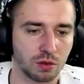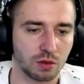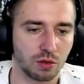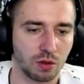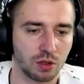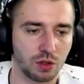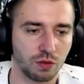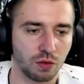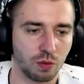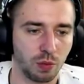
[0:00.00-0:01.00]
сколько
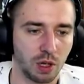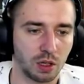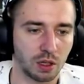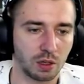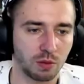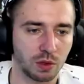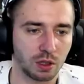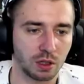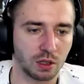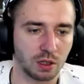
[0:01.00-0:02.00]
чего упало именно
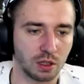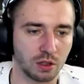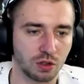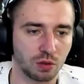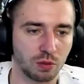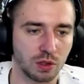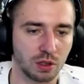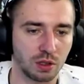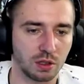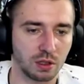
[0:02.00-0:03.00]
конкретно, чтобы
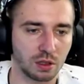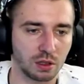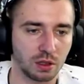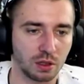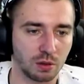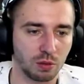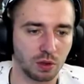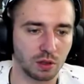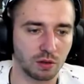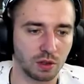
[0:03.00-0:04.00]
статистика где-то
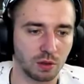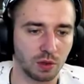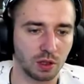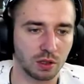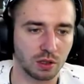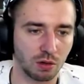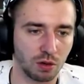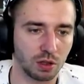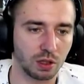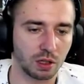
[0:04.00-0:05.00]
была вот именно за
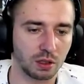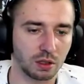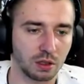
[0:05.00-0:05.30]
роллинг этот.